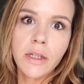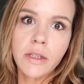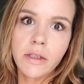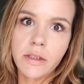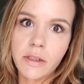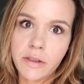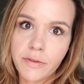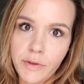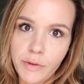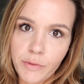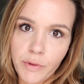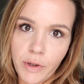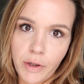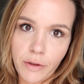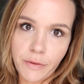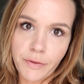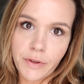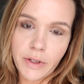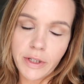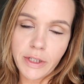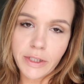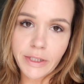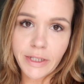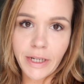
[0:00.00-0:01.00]
das will nur auch
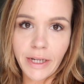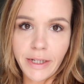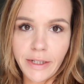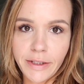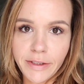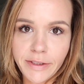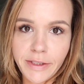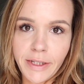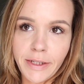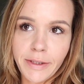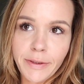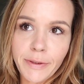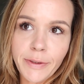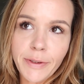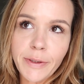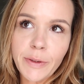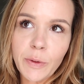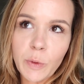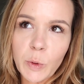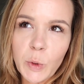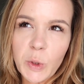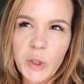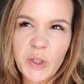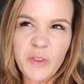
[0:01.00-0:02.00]
wirklich keiner sehen,
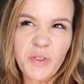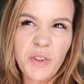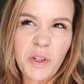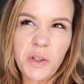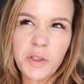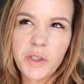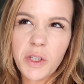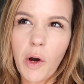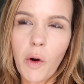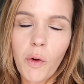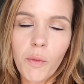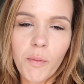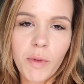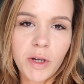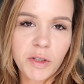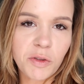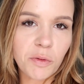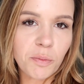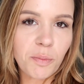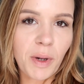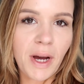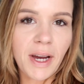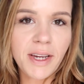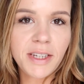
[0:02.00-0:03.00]
ne? Und ich will euch ja auch mal
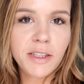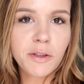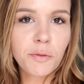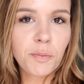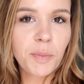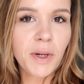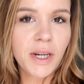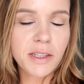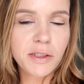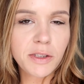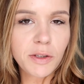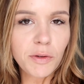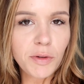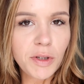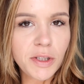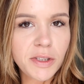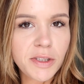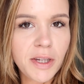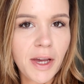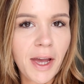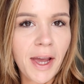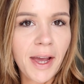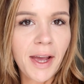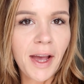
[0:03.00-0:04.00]
so ein paar
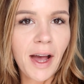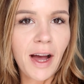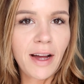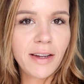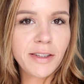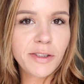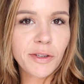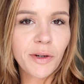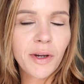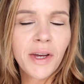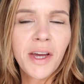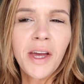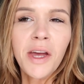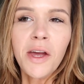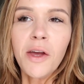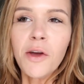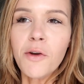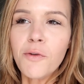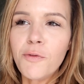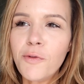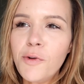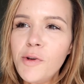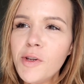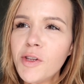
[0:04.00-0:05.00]
Inspirationen zeigen. Also
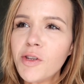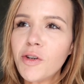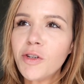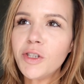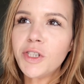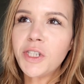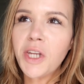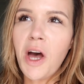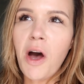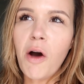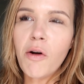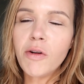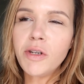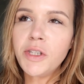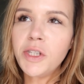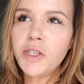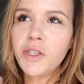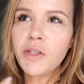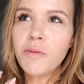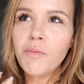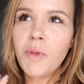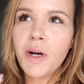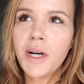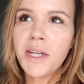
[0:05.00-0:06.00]
fühlt euch da auch
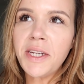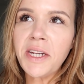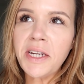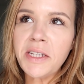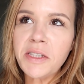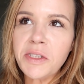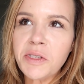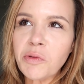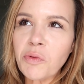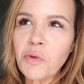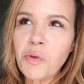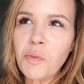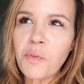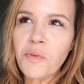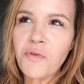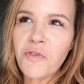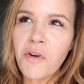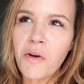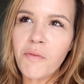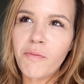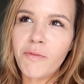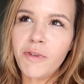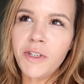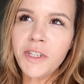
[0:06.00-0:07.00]
nicht immer dann so
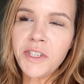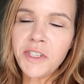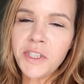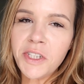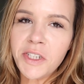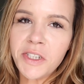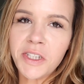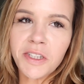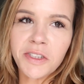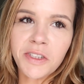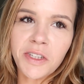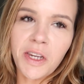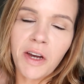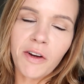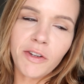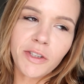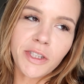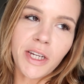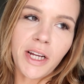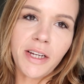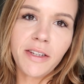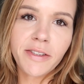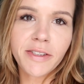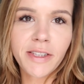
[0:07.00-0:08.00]
verpflichtet, dass ihr
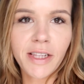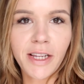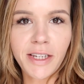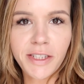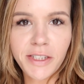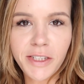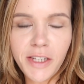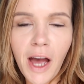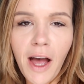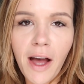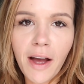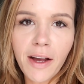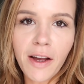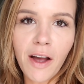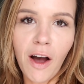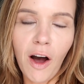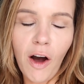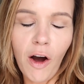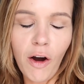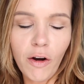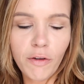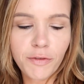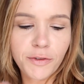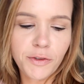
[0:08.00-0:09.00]
euch alles gleich
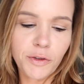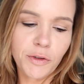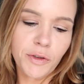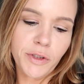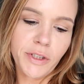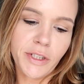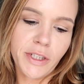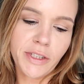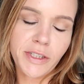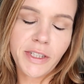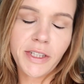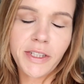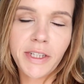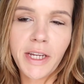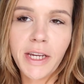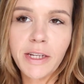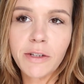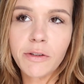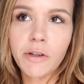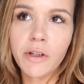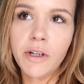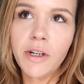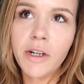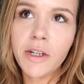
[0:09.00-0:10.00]
nachkauft und dass ihr
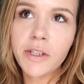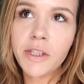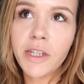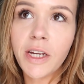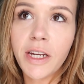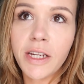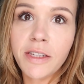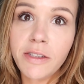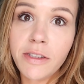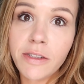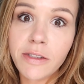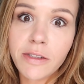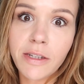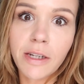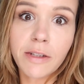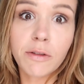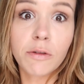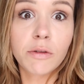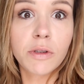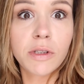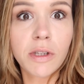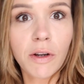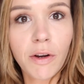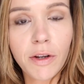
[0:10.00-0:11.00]
denkt, oh, die Risi
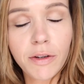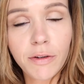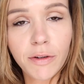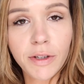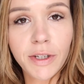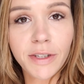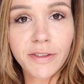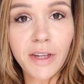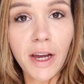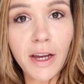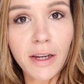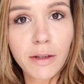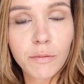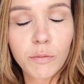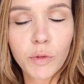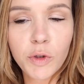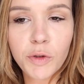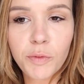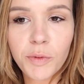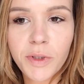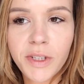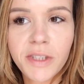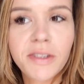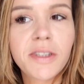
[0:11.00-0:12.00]
zeigt uns dauernd neue Sachen,
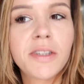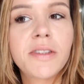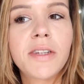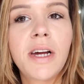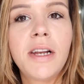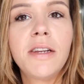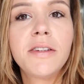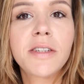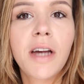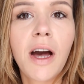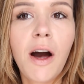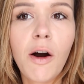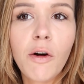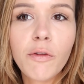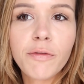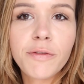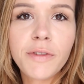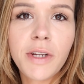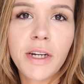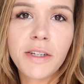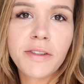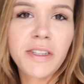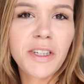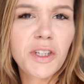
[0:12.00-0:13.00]
muss ich mir das jetzt alles
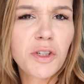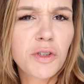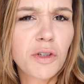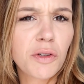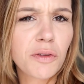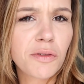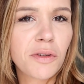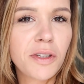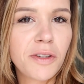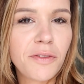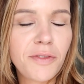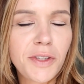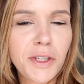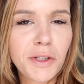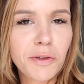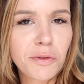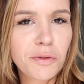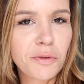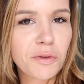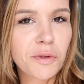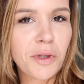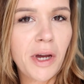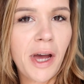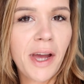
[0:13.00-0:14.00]
kaufen? Also ich schaue solche
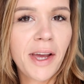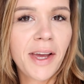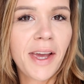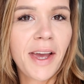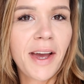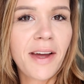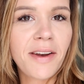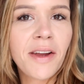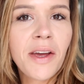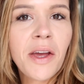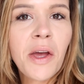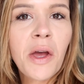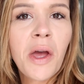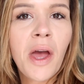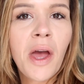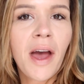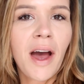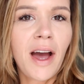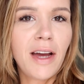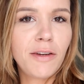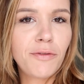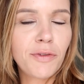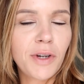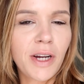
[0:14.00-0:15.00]
Videos total gern
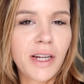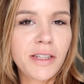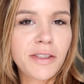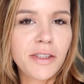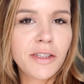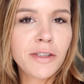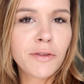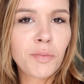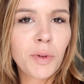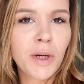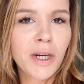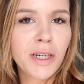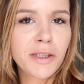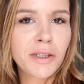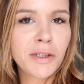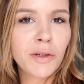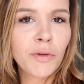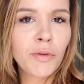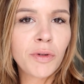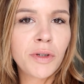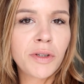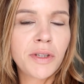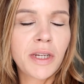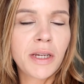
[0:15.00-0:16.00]
einfach als
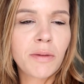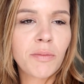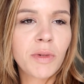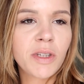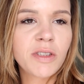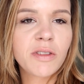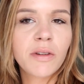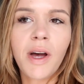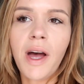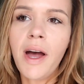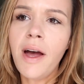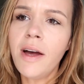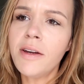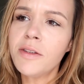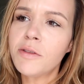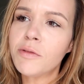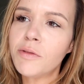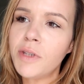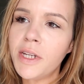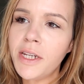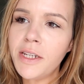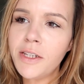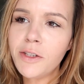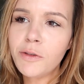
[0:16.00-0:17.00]
Inspiration und denke mir so, ah,
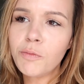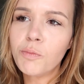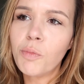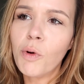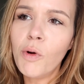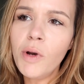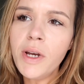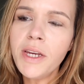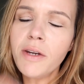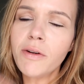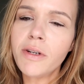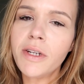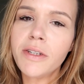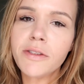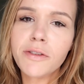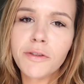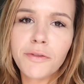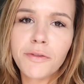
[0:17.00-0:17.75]
so einen ähnlichen Pulli oder